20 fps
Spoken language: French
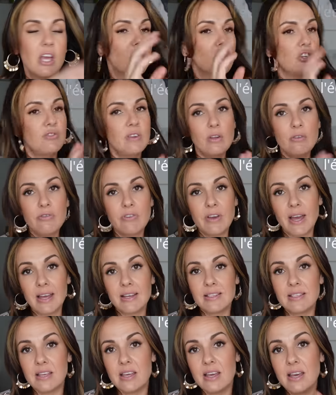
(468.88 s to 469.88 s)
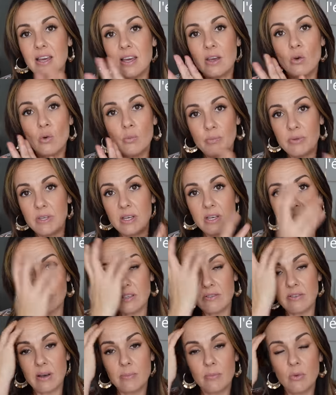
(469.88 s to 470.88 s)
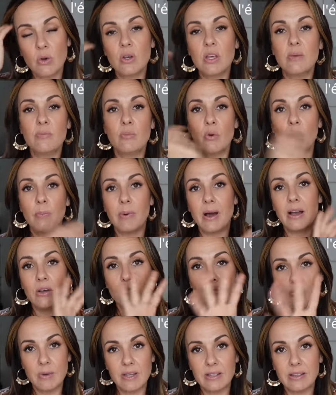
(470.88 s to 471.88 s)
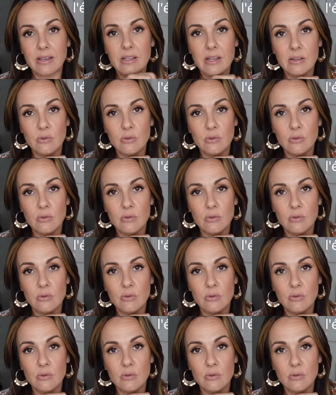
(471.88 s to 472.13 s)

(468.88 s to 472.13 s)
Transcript: Je vais lui faire essayer et au pire, si vraiment il peut pas, je vous mettrai une